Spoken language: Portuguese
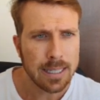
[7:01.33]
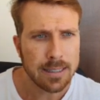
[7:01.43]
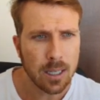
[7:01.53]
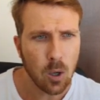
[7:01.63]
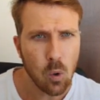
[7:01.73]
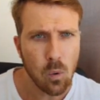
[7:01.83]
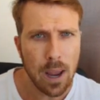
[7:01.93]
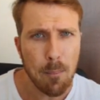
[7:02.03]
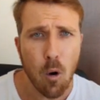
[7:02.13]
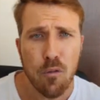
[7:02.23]
Então
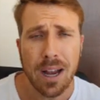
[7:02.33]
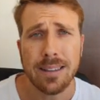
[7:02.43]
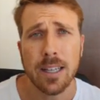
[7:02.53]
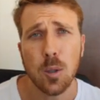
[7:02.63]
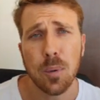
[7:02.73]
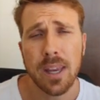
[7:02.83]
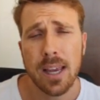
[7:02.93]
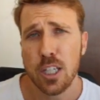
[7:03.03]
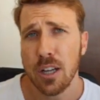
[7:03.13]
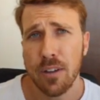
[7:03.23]
é bom ficar atento porque
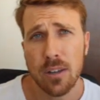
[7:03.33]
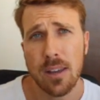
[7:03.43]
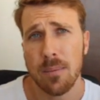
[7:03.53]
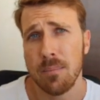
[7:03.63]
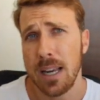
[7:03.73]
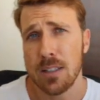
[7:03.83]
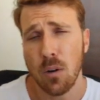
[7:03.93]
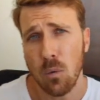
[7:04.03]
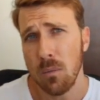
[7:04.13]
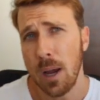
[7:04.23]
a gente está vendo que eles
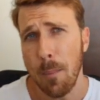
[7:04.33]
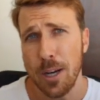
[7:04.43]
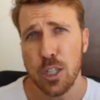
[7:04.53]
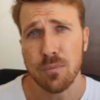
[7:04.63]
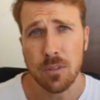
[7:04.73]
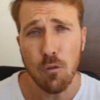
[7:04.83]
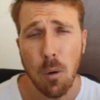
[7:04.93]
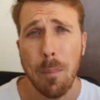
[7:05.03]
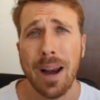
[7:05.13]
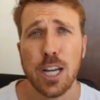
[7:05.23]
vão realmente
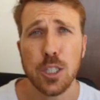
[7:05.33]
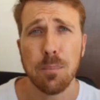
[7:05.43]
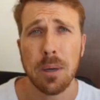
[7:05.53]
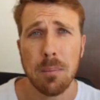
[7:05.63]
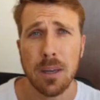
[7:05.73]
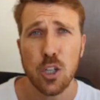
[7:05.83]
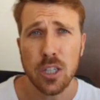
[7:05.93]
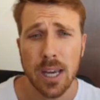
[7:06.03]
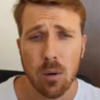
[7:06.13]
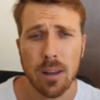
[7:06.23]
vão parar de imprimir
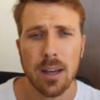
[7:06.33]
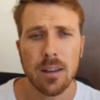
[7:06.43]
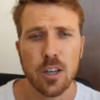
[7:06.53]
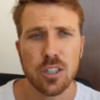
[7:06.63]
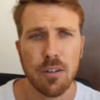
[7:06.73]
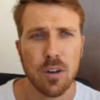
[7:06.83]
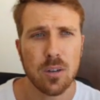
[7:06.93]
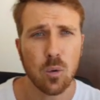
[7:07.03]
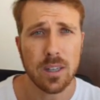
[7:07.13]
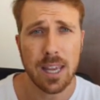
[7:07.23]
dinheiro, né? Que a gente está vendo
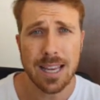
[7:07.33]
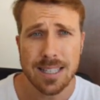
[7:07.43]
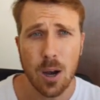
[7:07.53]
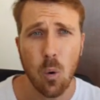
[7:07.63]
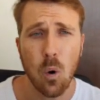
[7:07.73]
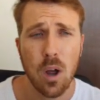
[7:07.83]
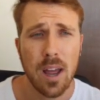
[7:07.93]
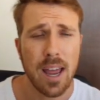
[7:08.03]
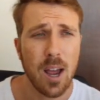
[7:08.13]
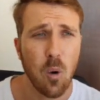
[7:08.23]
que esse é o,
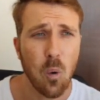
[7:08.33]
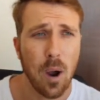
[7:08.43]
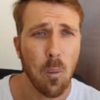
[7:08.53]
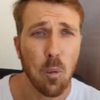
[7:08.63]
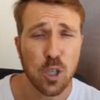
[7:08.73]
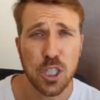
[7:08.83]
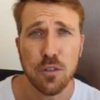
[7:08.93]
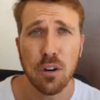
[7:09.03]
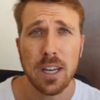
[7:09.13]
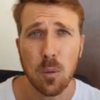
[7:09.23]
é o, é o
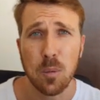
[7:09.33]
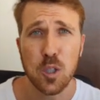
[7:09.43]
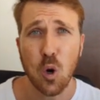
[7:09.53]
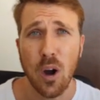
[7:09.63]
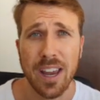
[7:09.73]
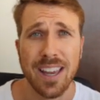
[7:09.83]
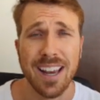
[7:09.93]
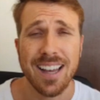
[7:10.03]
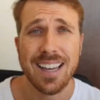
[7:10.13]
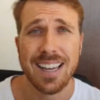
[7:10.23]
motivo aí que o Bitcoin
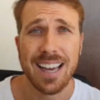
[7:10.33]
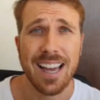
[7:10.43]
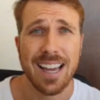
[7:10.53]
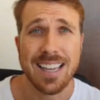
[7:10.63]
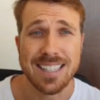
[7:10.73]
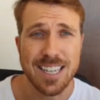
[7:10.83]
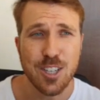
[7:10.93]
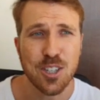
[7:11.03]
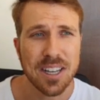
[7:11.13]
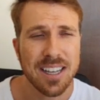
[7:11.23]
né? é,
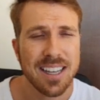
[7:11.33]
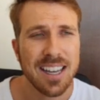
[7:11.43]
existe, né?